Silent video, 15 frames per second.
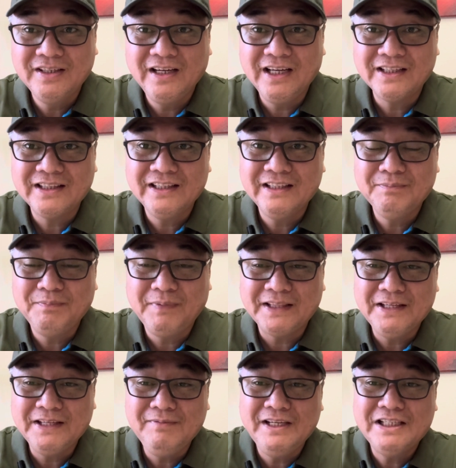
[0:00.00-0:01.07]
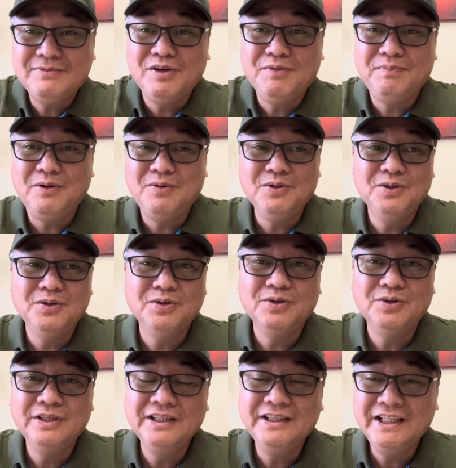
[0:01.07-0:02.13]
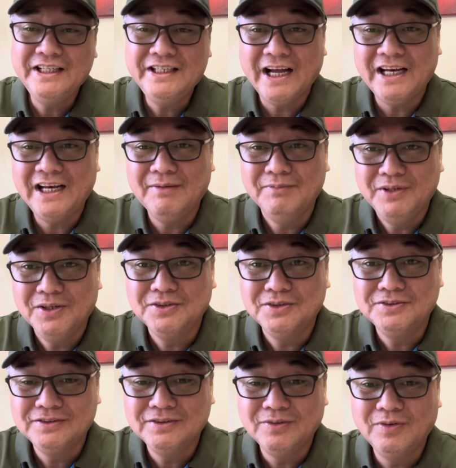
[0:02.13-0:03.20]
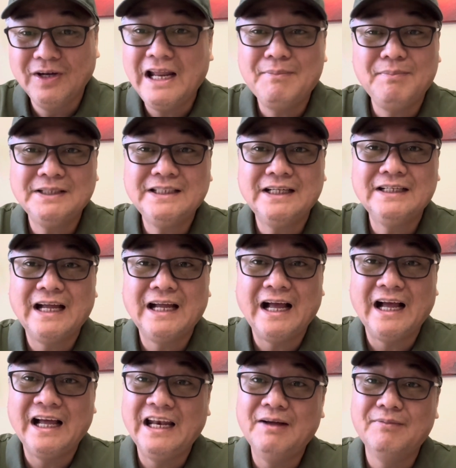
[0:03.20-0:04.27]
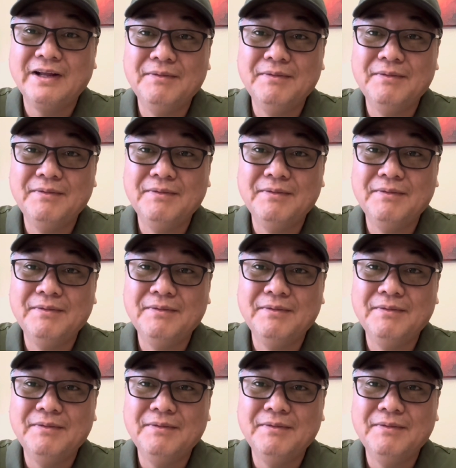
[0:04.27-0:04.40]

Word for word: At pati mismo ang Pangulo, hindi niya alam yon Wala pa siyang naalam